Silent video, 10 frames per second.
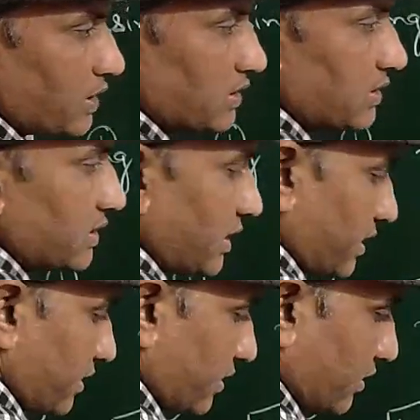कर दीजिए
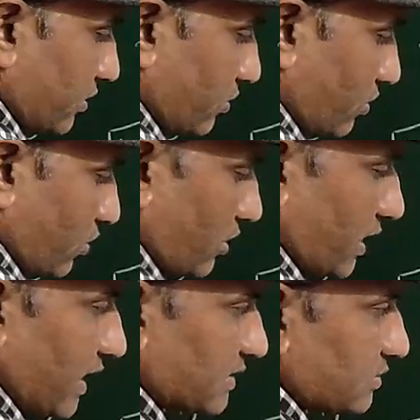और
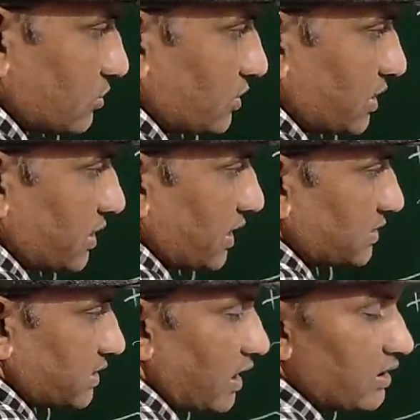
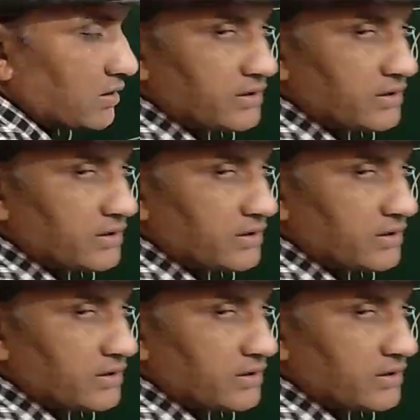SO3H का